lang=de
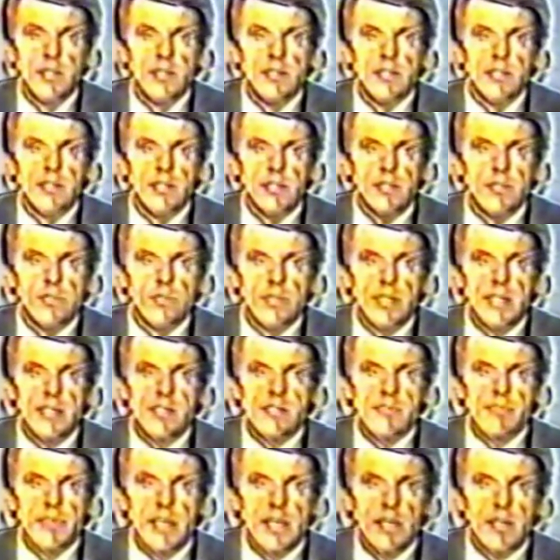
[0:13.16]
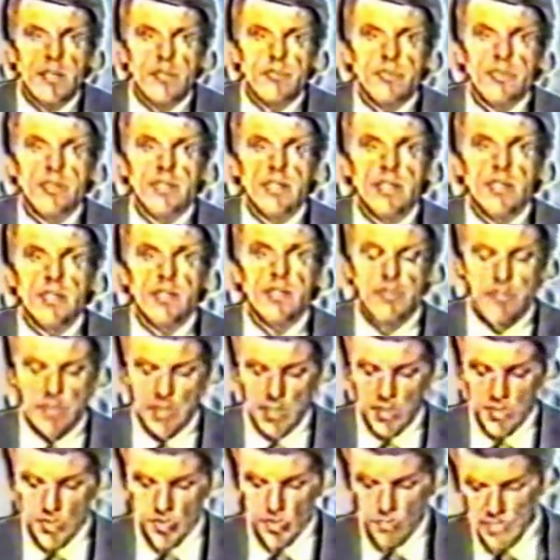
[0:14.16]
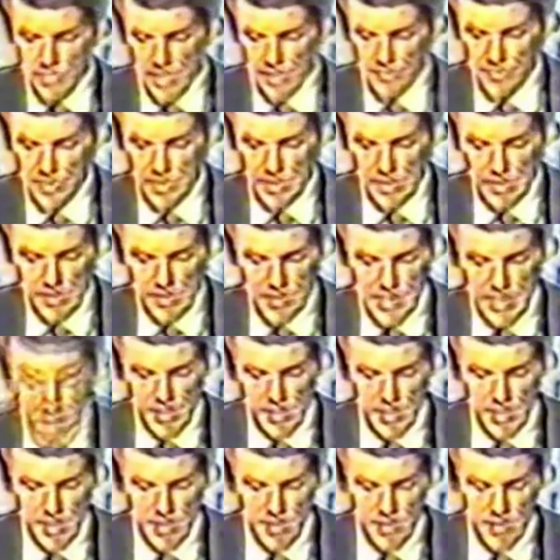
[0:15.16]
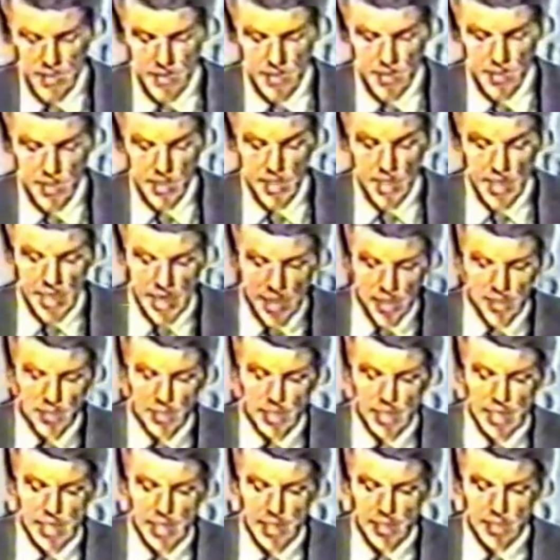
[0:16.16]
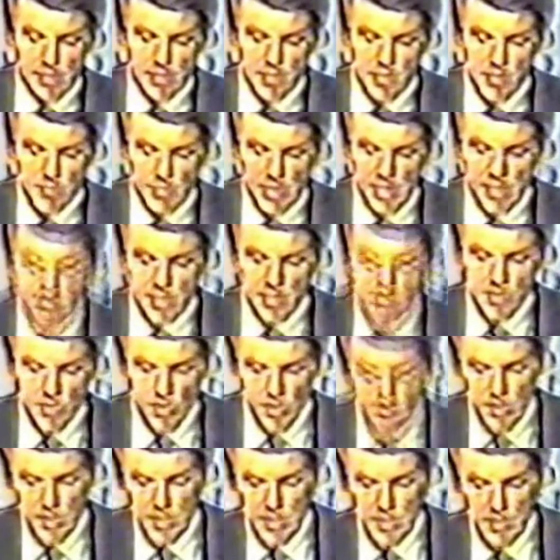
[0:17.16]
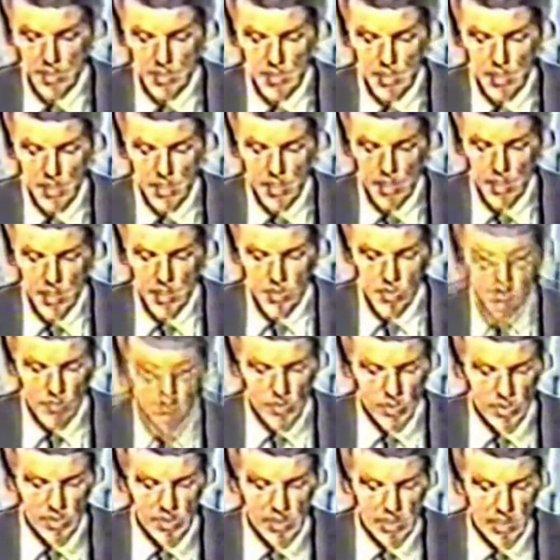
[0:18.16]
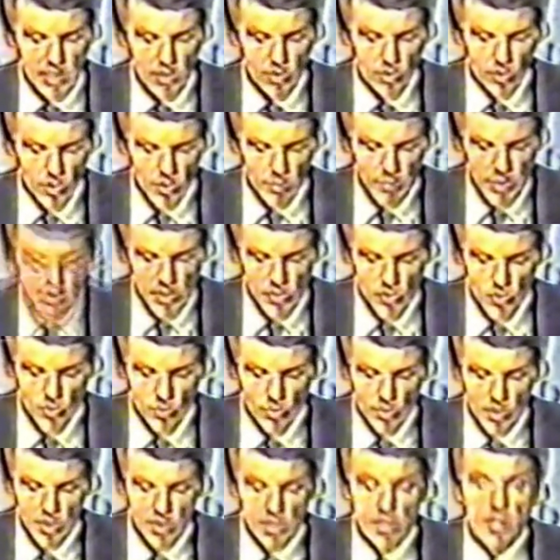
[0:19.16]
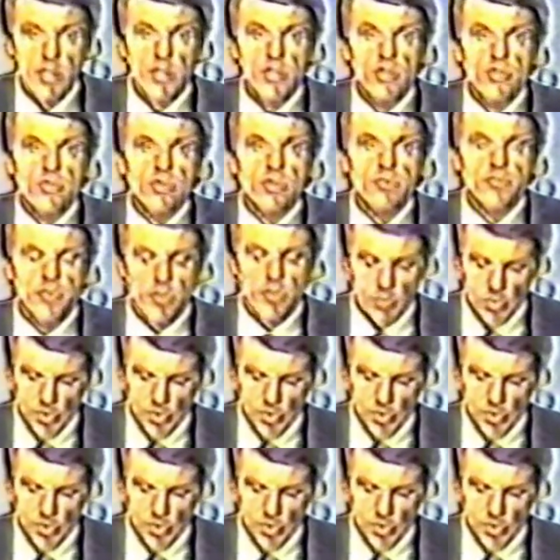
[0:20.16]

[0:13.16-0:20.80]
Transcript: die nicht nur das Werk von irgendwelchen Schmierfinken sein kann. Einige Ereignisse machen das deutlich. So wurden in der Holbeinschule schon vor